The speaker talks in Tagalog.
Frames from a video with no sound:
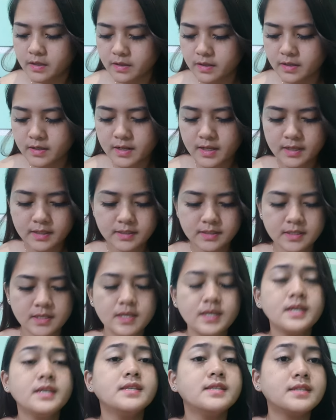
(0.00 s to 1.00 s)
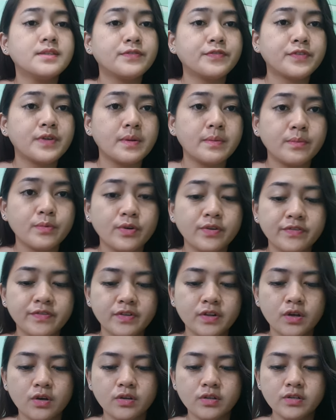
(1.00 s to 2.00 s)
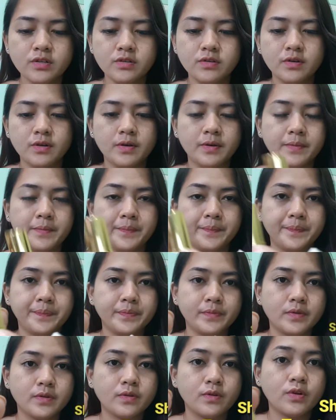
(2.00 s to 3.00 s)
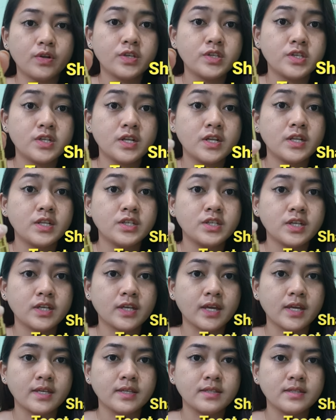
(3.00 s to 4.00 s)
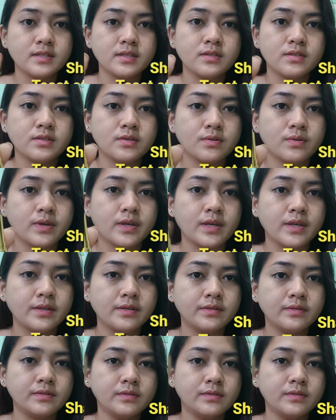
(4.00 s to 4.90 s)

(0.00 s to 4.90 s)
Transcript: The next is from Revlon. Original din siya guys. So, ayan.